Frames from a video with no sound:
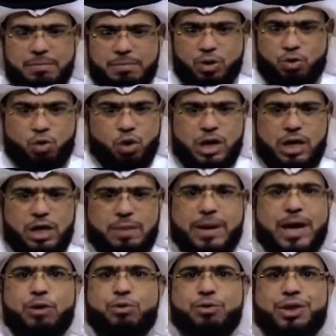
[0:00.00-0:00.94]
من كل
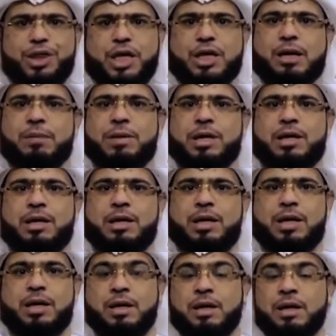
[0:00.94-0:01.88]
ما يؤذيك
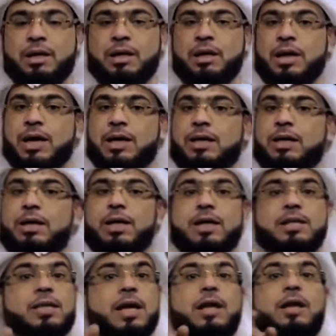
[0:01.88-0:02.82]
مني
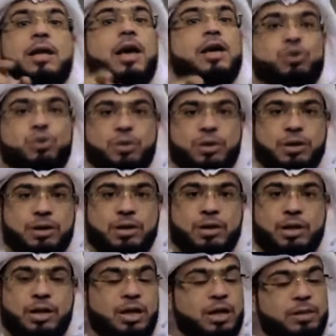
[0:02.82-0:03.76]
لكني سأنهشك
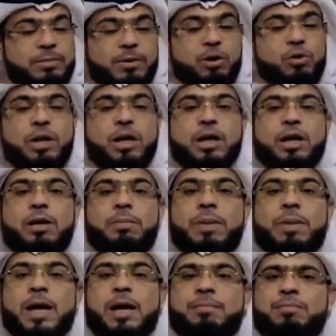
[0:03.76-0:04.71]
حينما أغلق
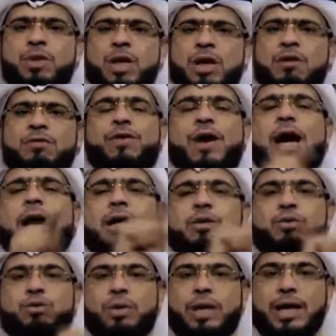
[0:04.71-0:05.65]
الباب
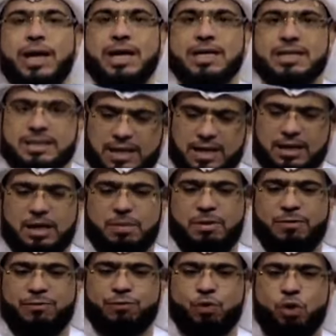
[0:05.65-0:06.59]
فعهدنا يا سادة
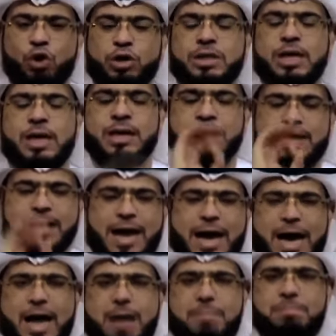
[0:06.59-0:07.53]
مفقود
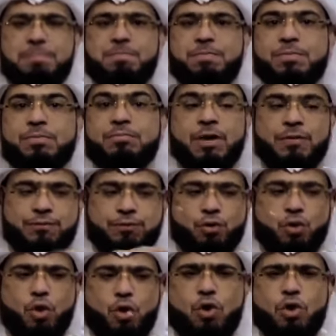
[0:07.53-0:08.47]
نعم
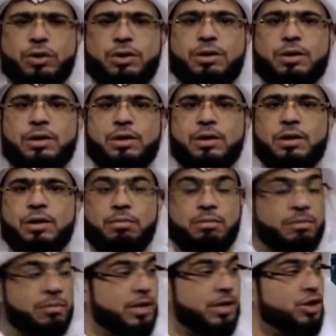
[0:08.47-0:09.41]
مفقود
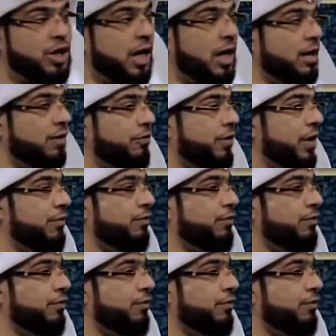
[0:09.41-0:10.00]
مما جعل في